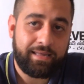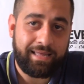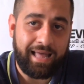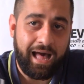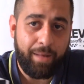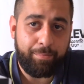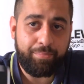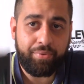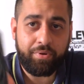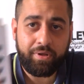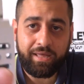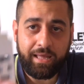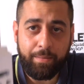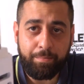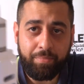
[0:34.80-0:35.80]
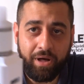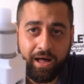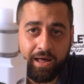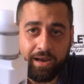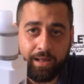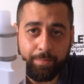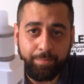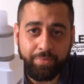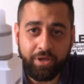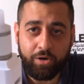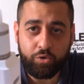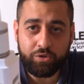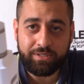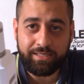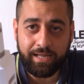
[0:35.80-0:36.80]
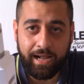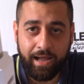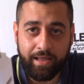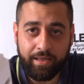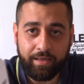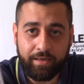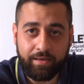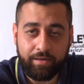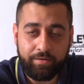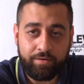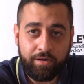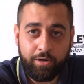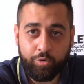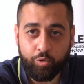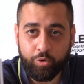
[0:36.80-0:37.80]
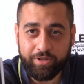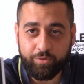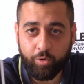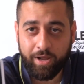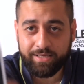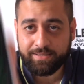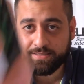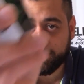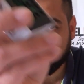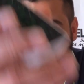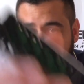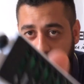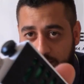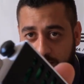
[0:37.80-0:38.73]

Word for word: Cap Campana per lo Strike, Redress